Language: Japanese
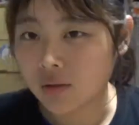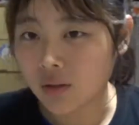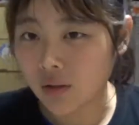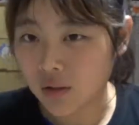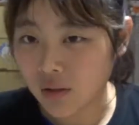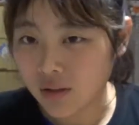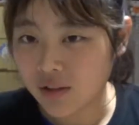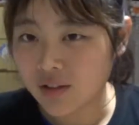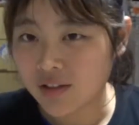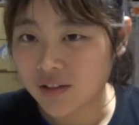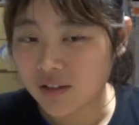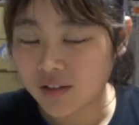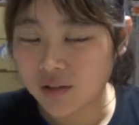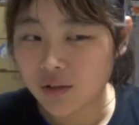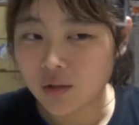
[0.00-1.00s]
はい。
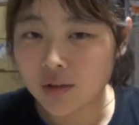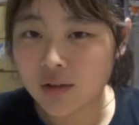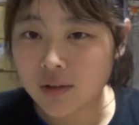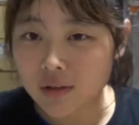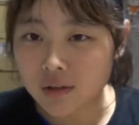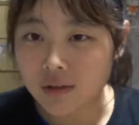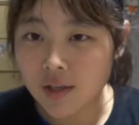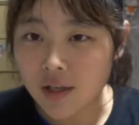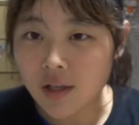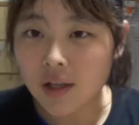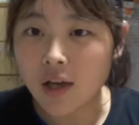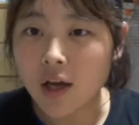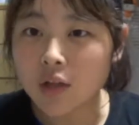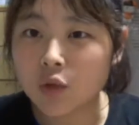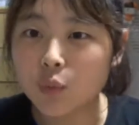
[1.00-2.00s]
で、
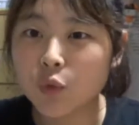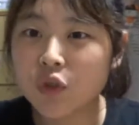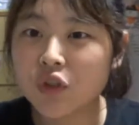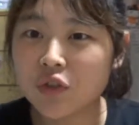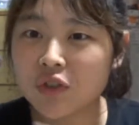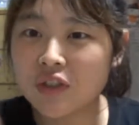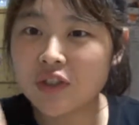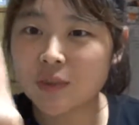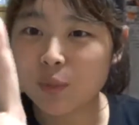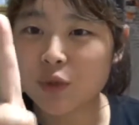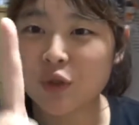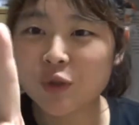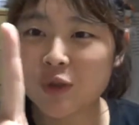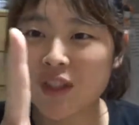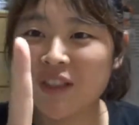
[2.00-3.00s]
あともう一つ、もう
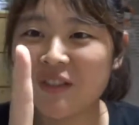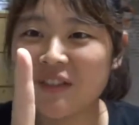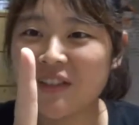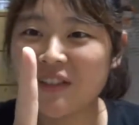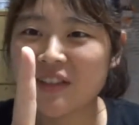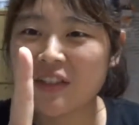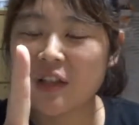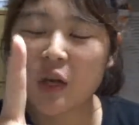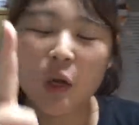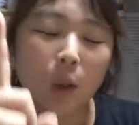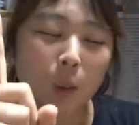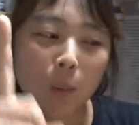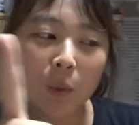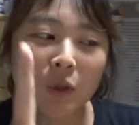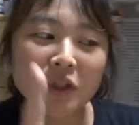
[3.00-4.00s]
一つあるんです。
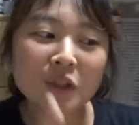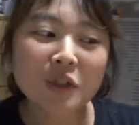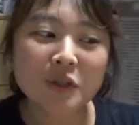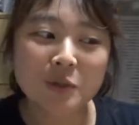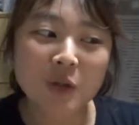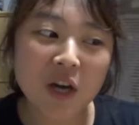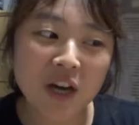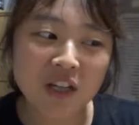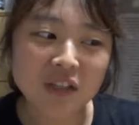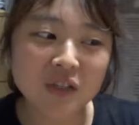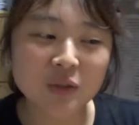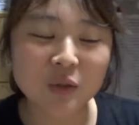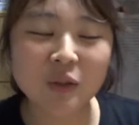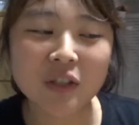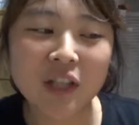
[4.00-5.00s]
もう一つは、
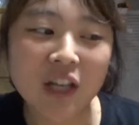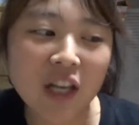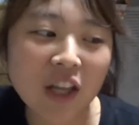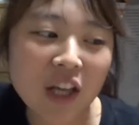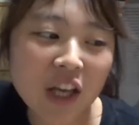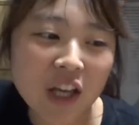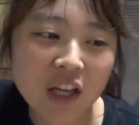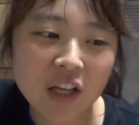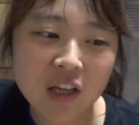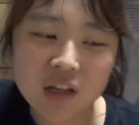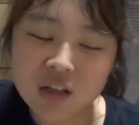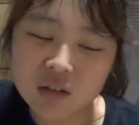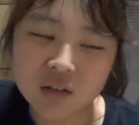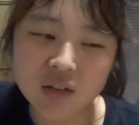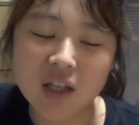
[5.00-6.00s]
ちょっとくだらない、
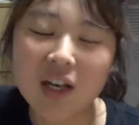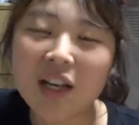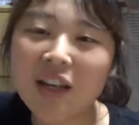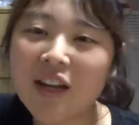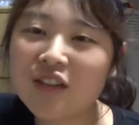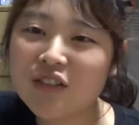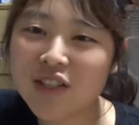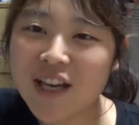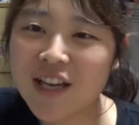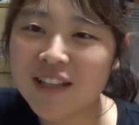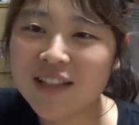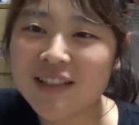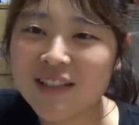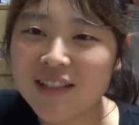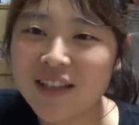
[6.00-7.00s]
くだらなくない
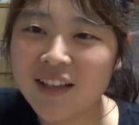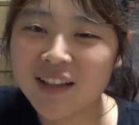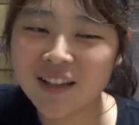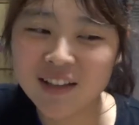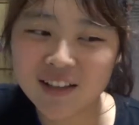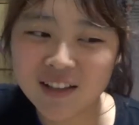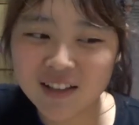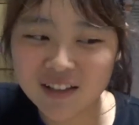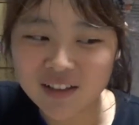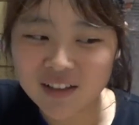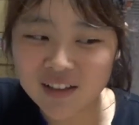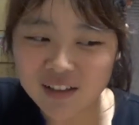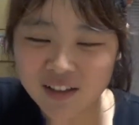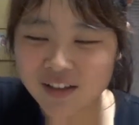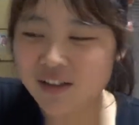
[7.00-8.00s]
ですね。
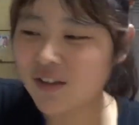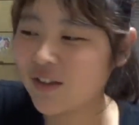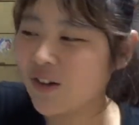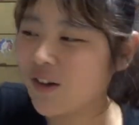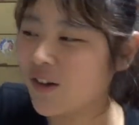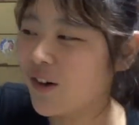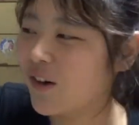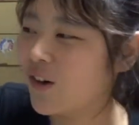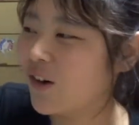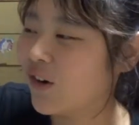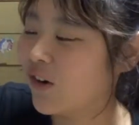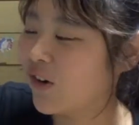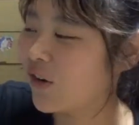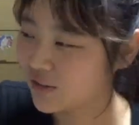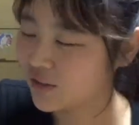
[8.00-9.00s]
えっ、ー、と、
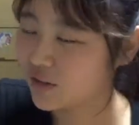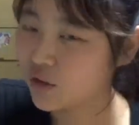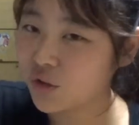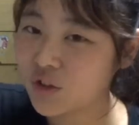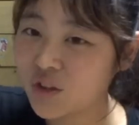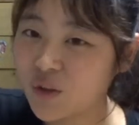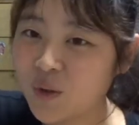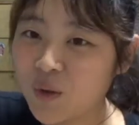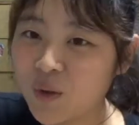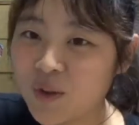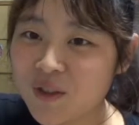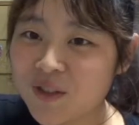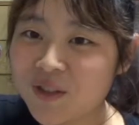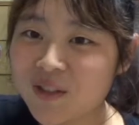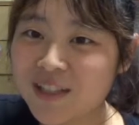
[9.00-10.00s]
今日仕事
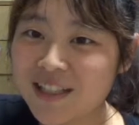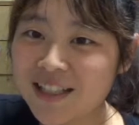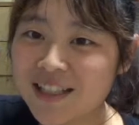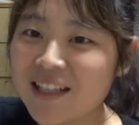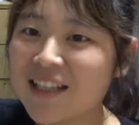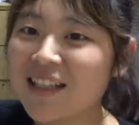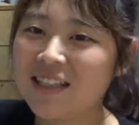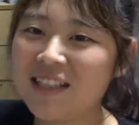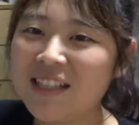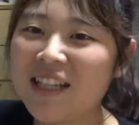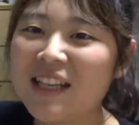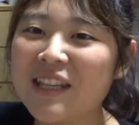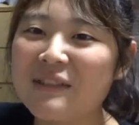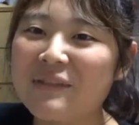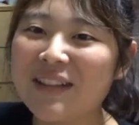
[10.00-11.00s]
中に G
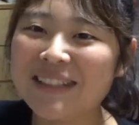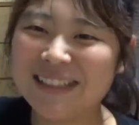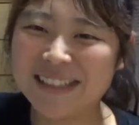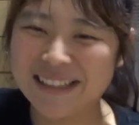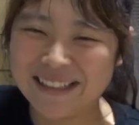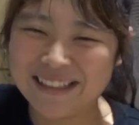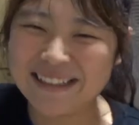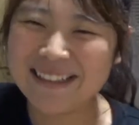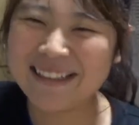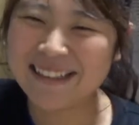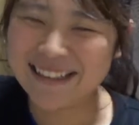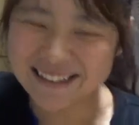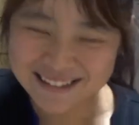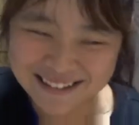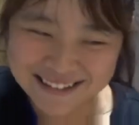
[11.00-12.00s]
が出ました。
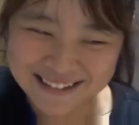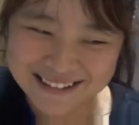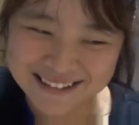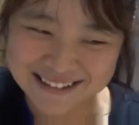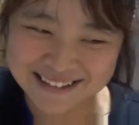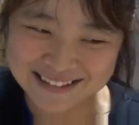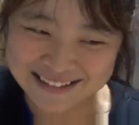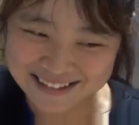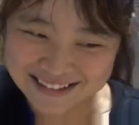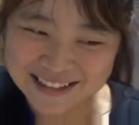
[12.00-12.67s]
G